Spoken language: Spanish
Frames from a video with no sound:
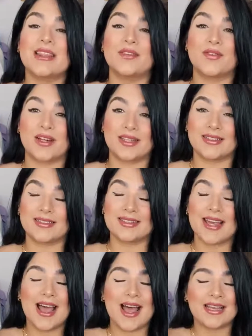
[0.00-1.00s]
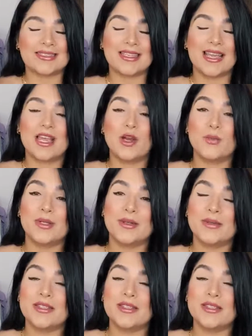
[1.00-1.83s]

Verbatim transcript: diferentes. Así que es completamente